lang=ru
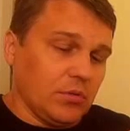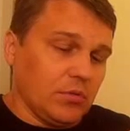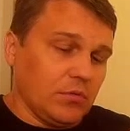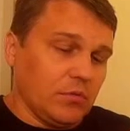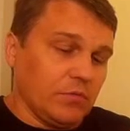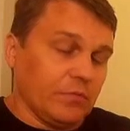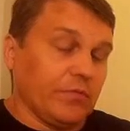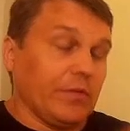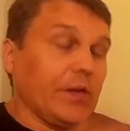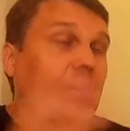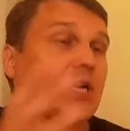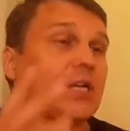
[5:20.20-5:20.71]

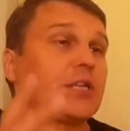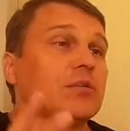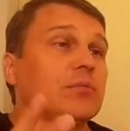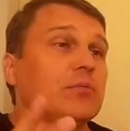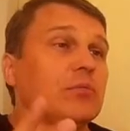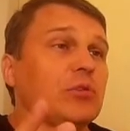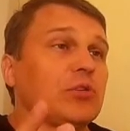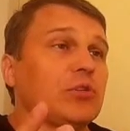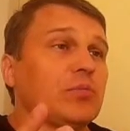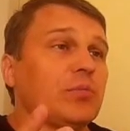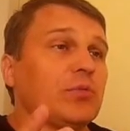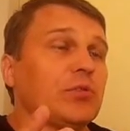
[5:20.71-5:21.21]
два раза
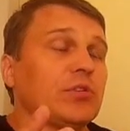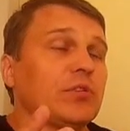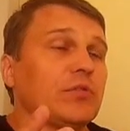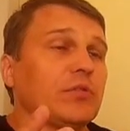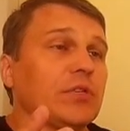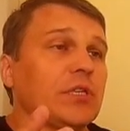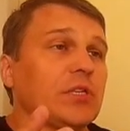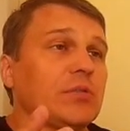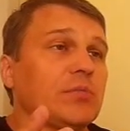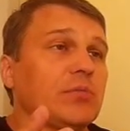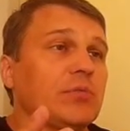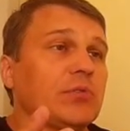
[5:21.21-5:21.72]
больше площадь
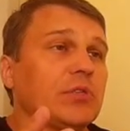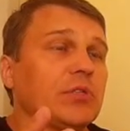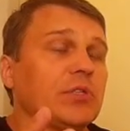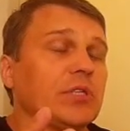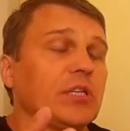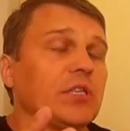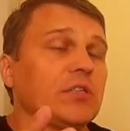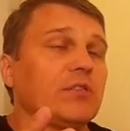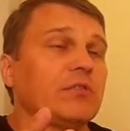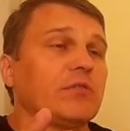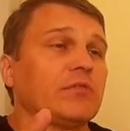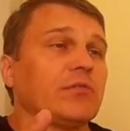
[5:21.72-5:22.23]
водосбора,
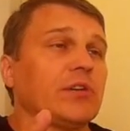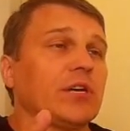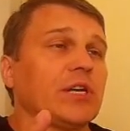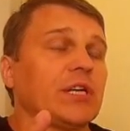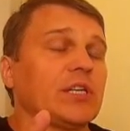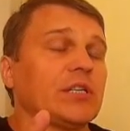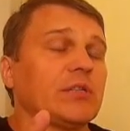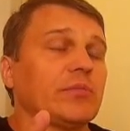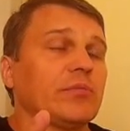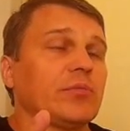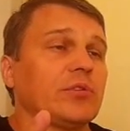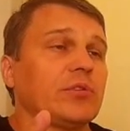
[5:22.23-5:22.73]
значит в два
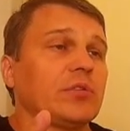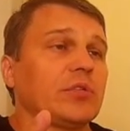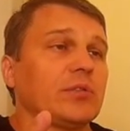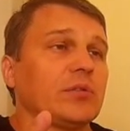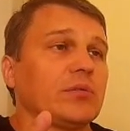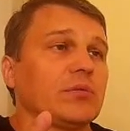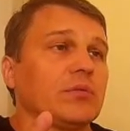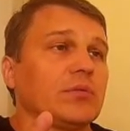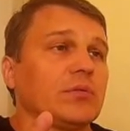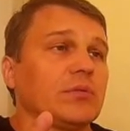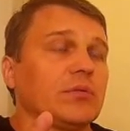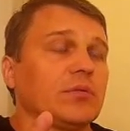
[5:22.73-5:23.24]
раза больше
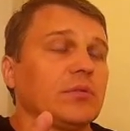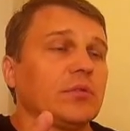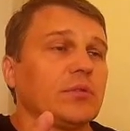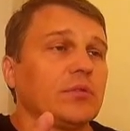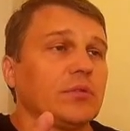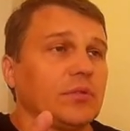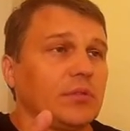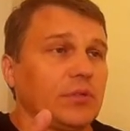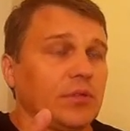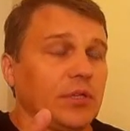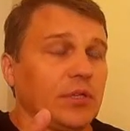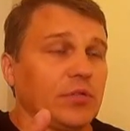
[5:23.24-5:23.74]

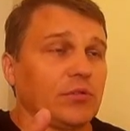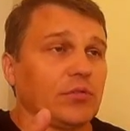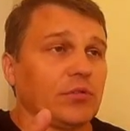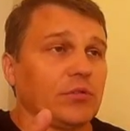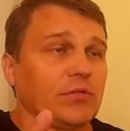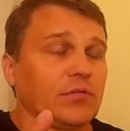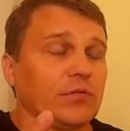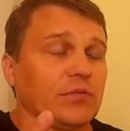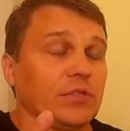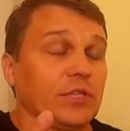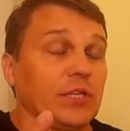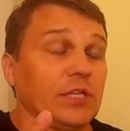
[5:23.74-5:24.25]
расход,
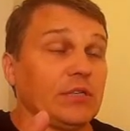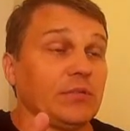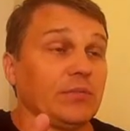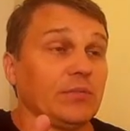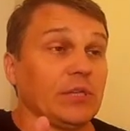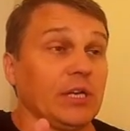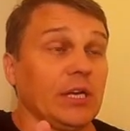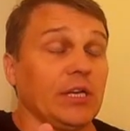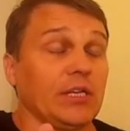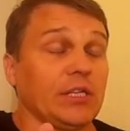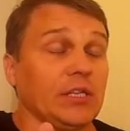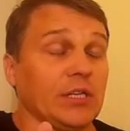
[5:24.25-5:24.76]
средний
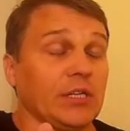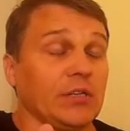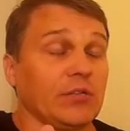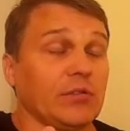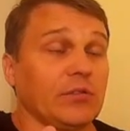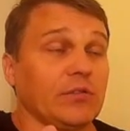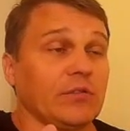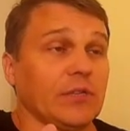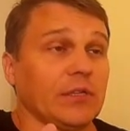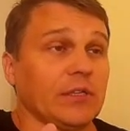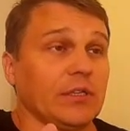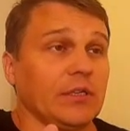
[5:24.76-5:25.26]
многолетний расход
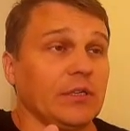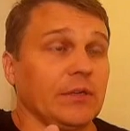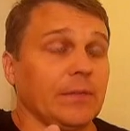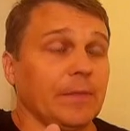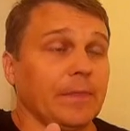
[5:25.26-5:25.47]
воды.